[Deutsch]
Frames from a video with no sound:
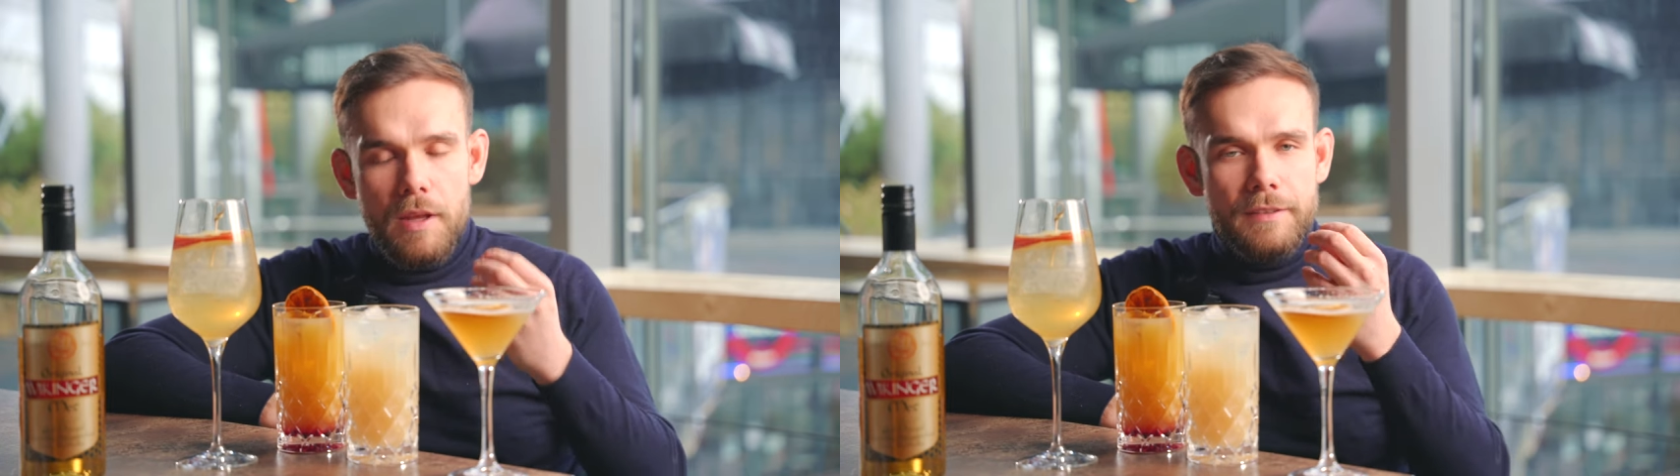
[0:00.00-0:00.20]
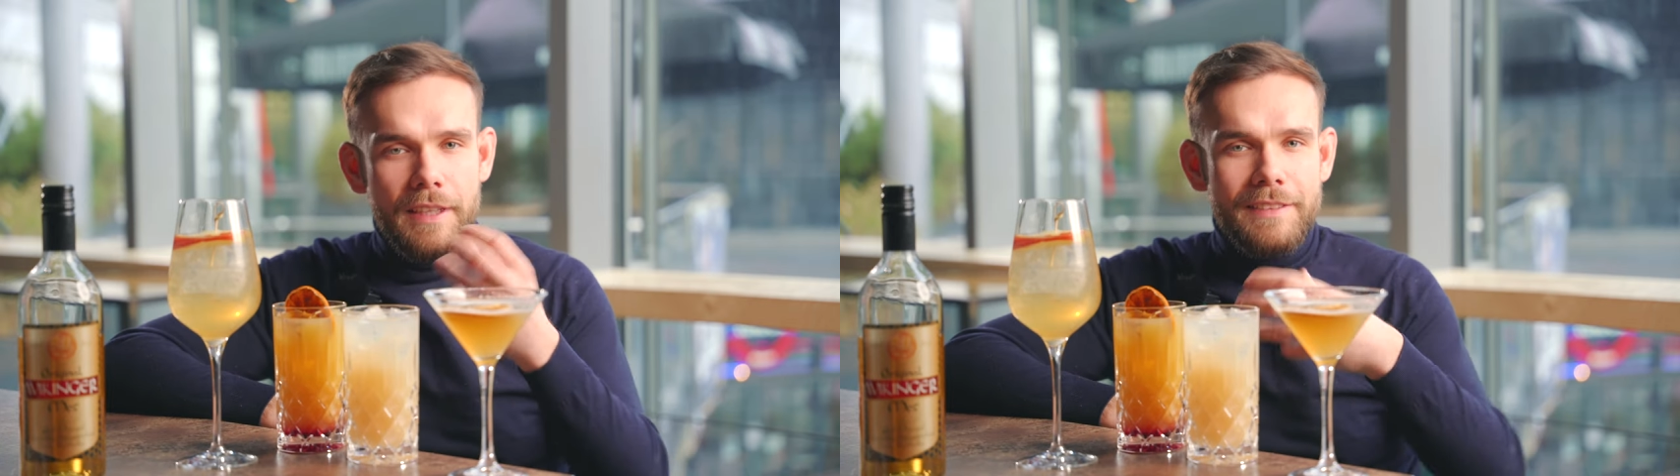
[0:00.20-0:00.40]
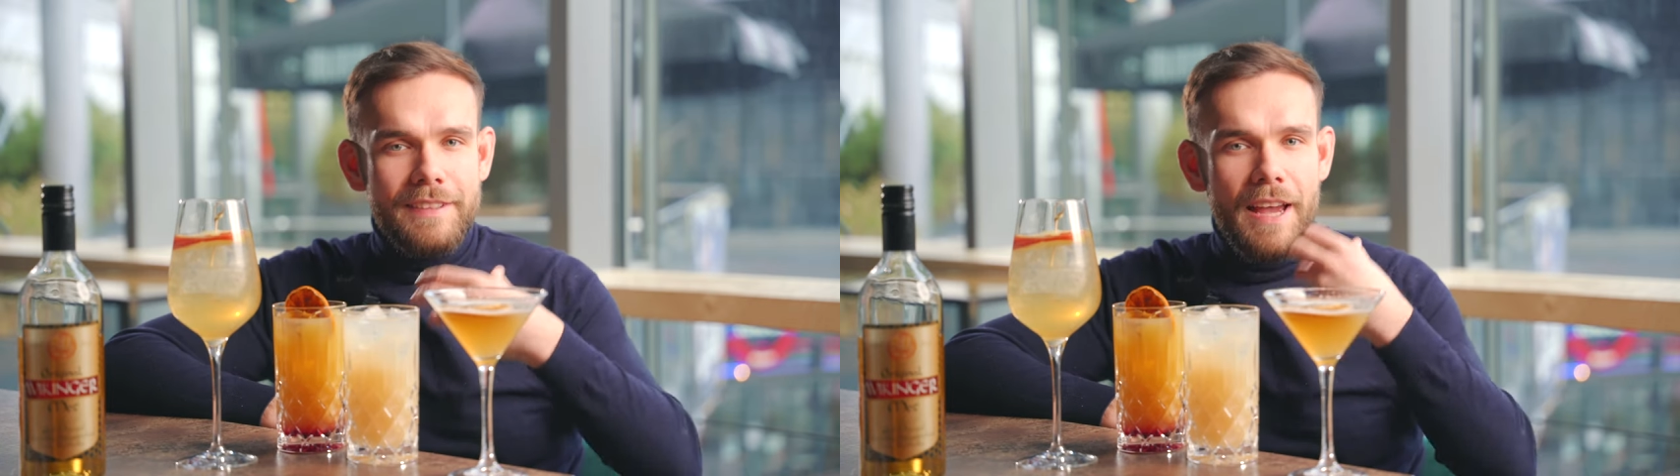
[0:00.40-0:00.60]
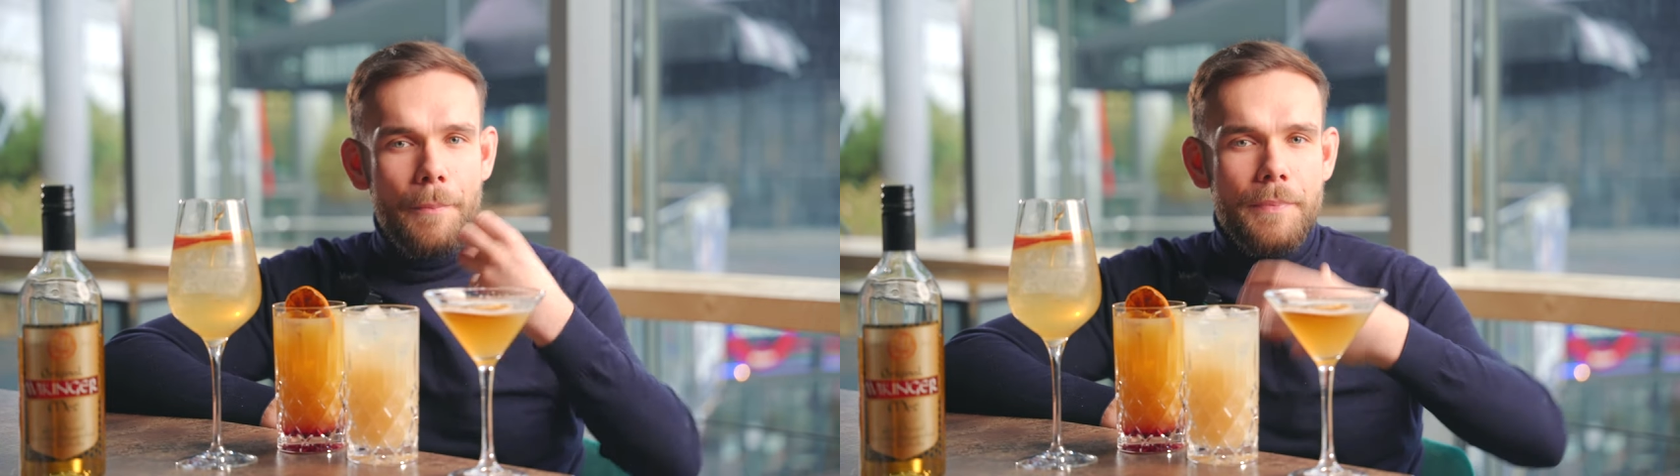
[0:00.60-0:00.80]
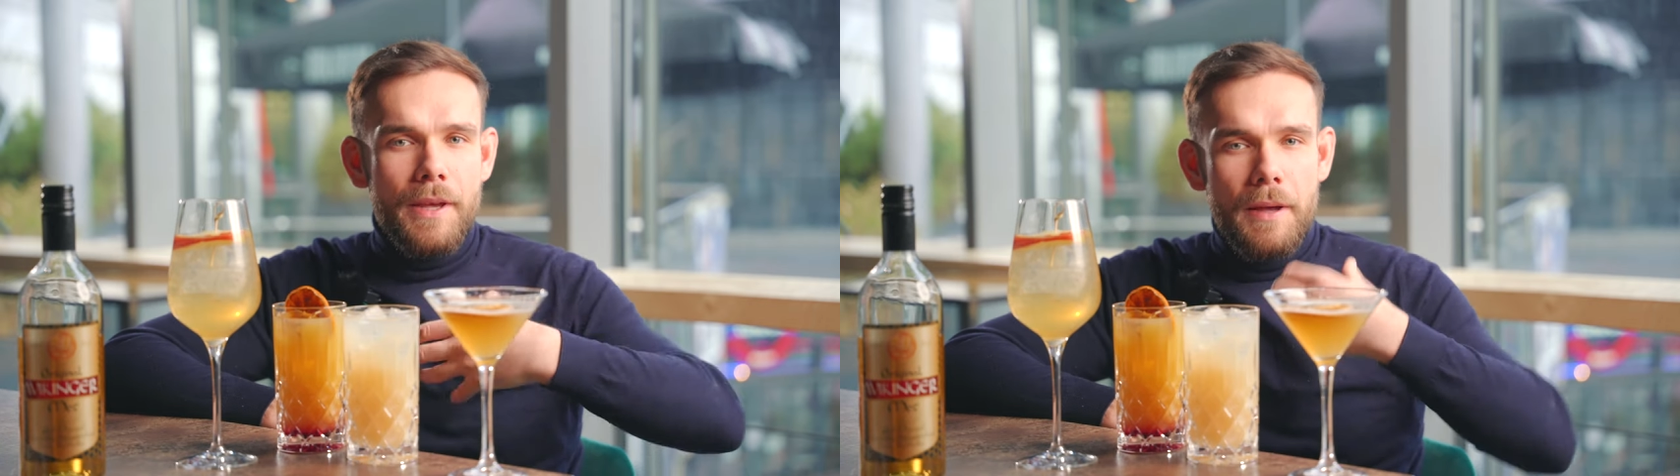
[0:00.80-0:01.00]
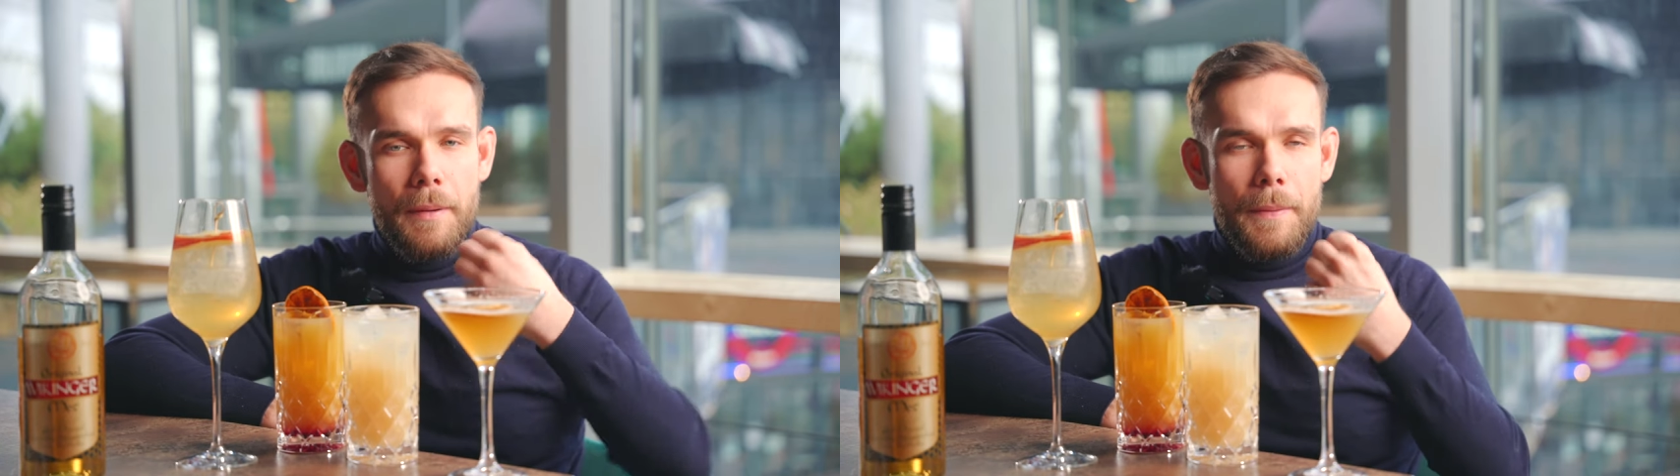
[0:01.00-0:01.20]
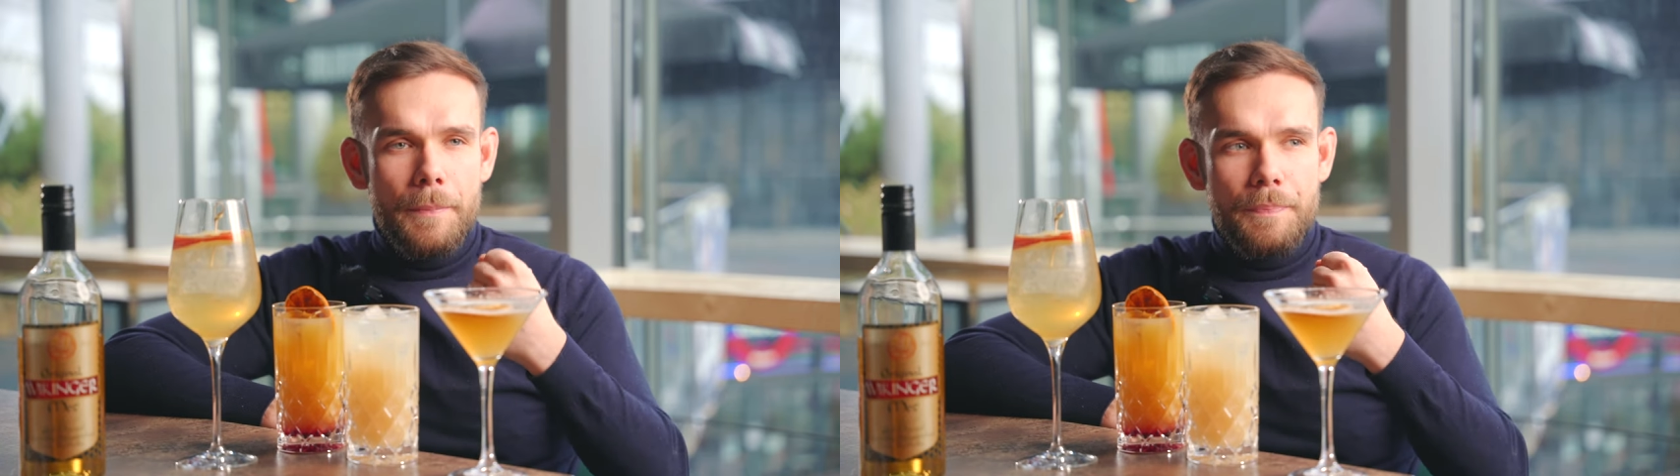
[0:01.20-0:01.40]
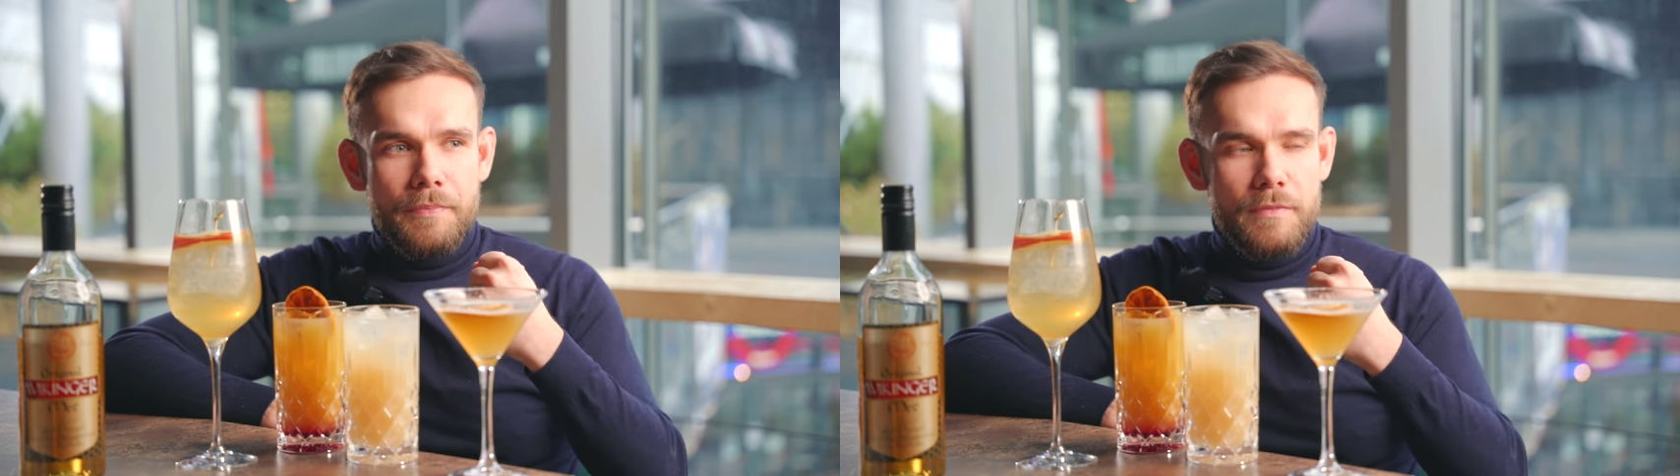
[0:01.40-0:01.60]
ist ein sehr,
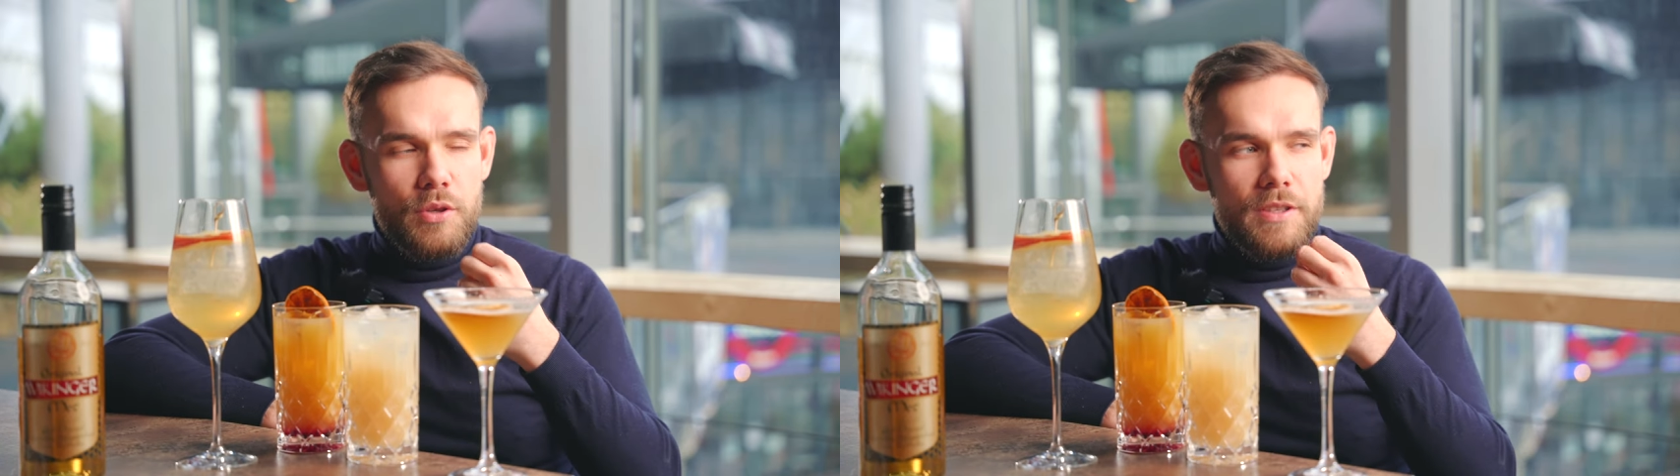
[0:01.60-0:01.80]
wie